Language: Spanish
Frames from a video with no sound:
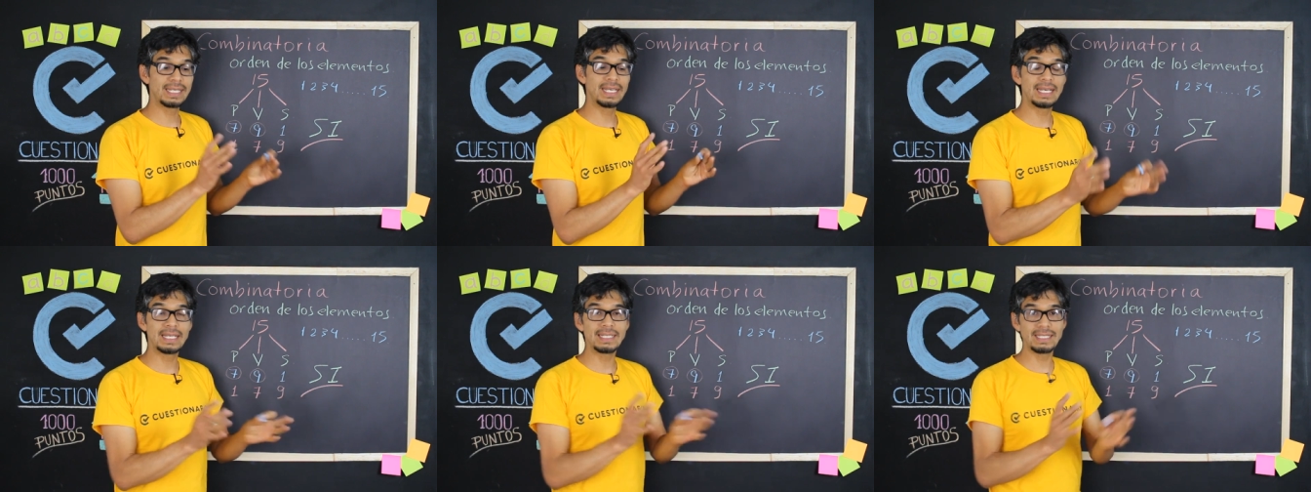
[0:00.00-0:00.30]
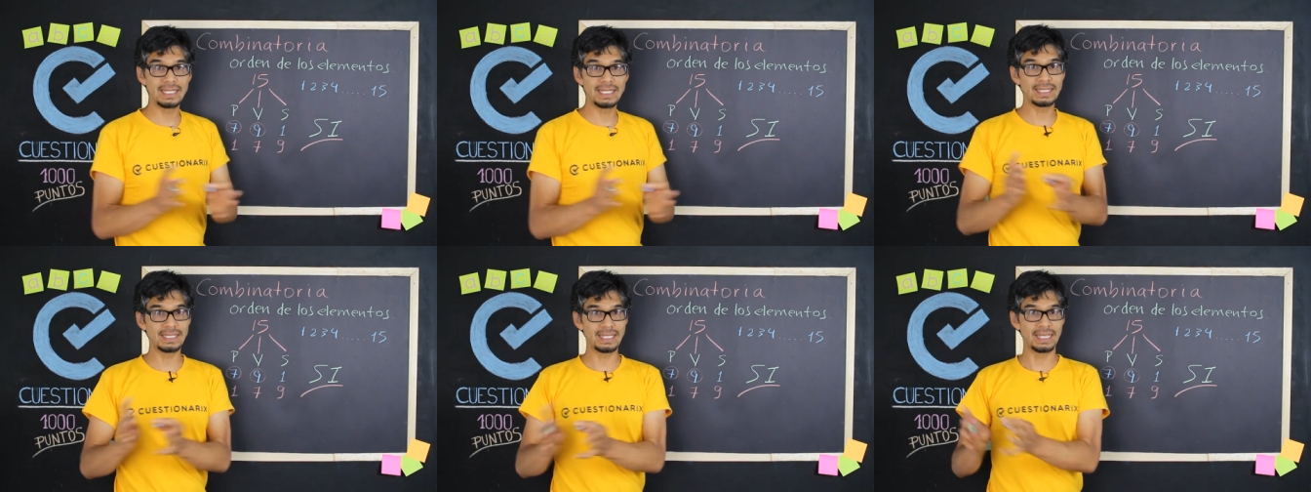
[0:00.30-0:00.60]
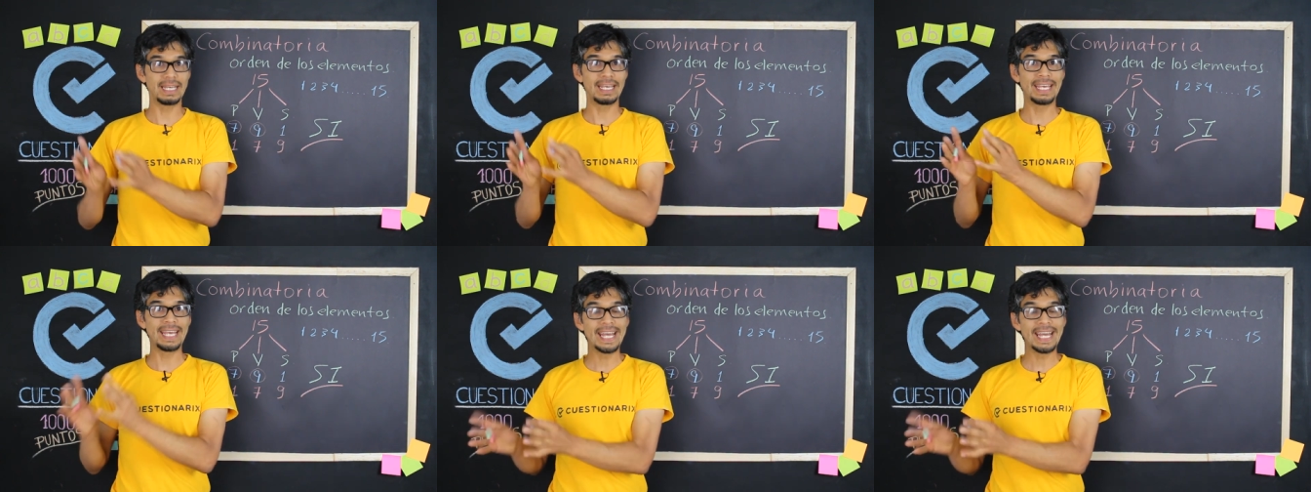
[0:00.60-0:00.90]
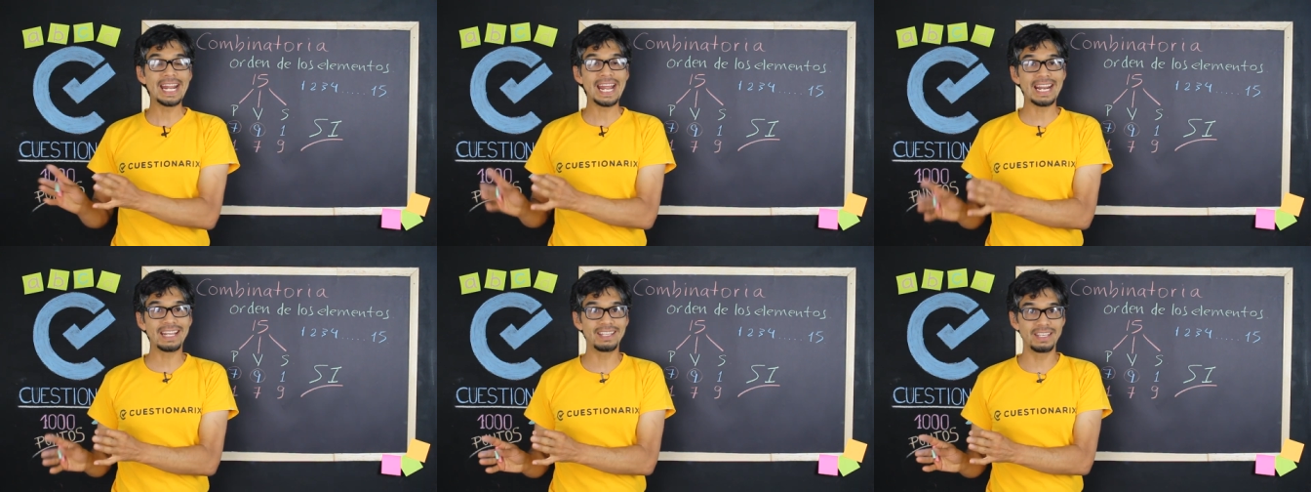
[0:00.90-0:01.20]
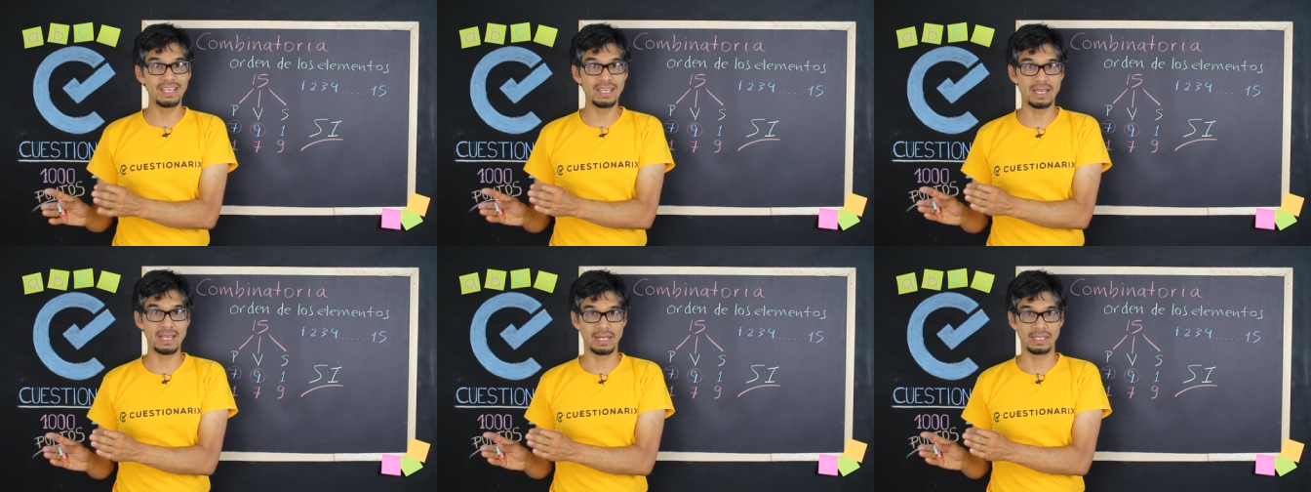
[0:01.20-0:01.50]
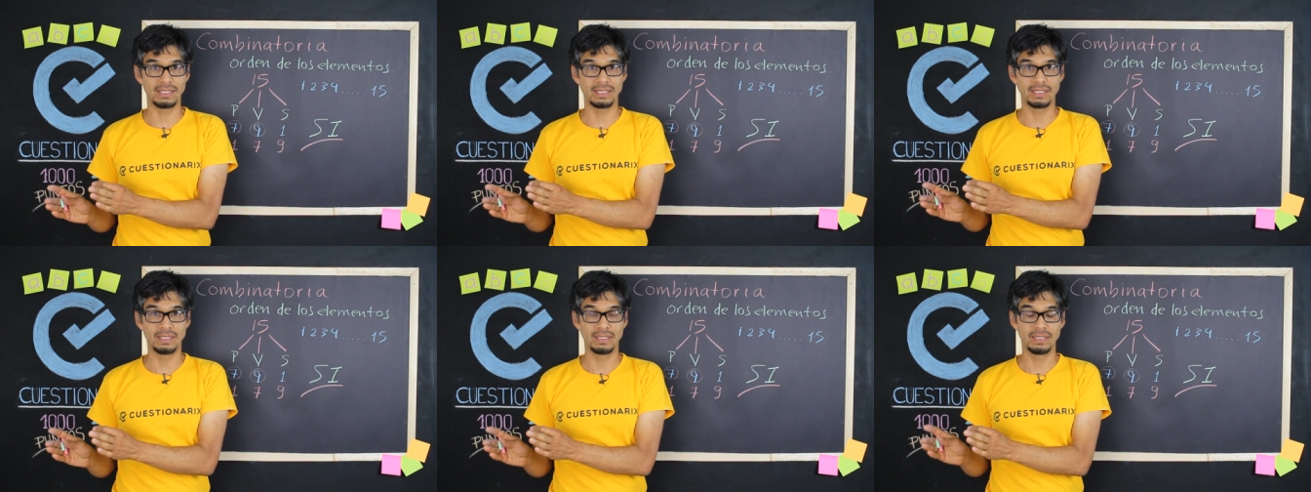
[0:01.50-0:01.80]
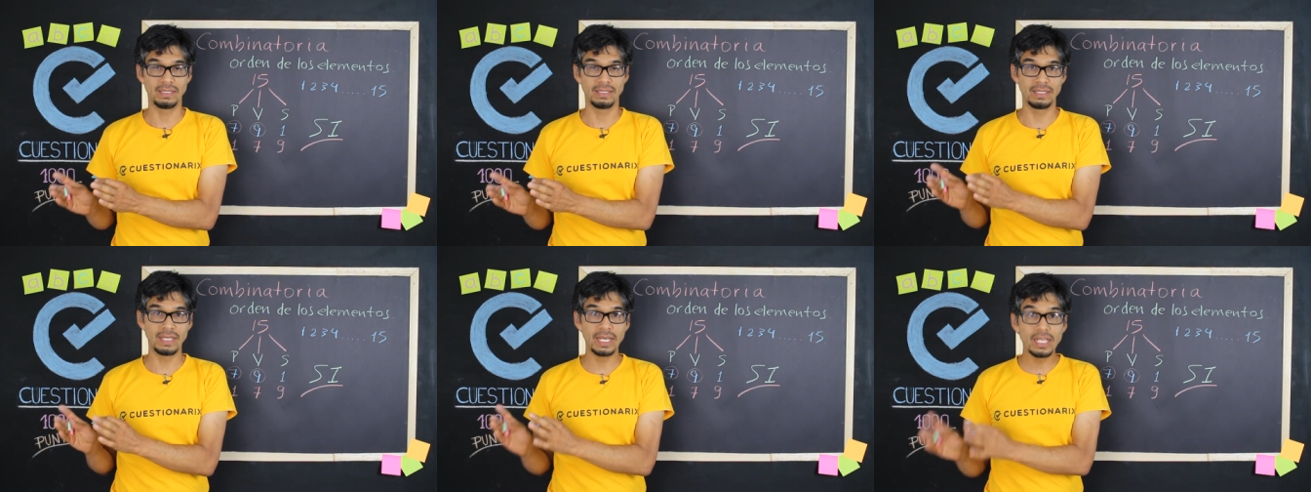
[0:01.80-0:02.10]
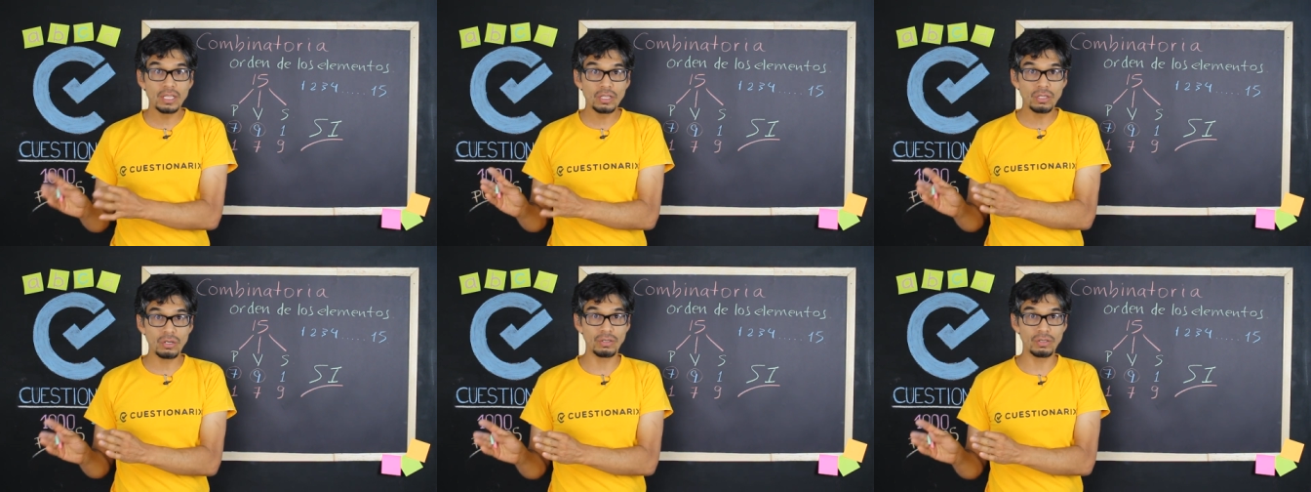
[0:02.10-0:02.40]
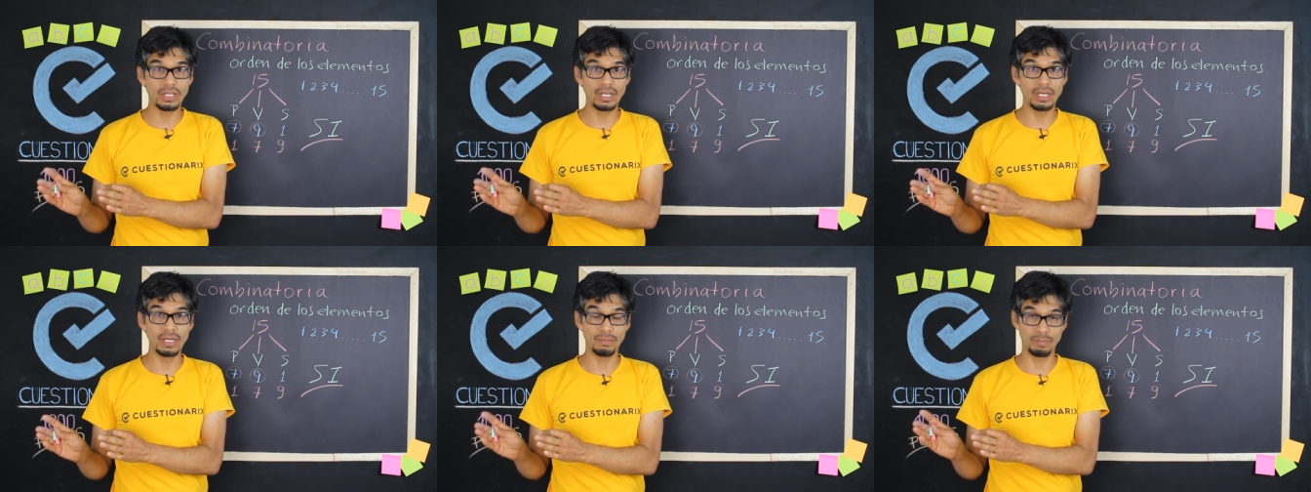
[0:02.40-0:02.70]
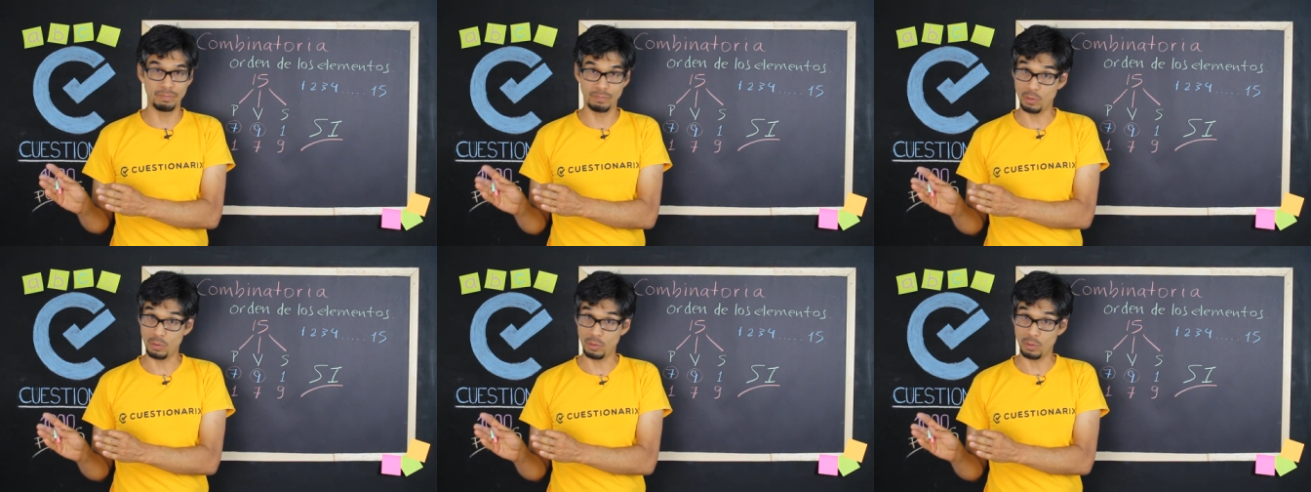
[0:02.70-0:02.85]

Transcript: que existen jerarquías dentro del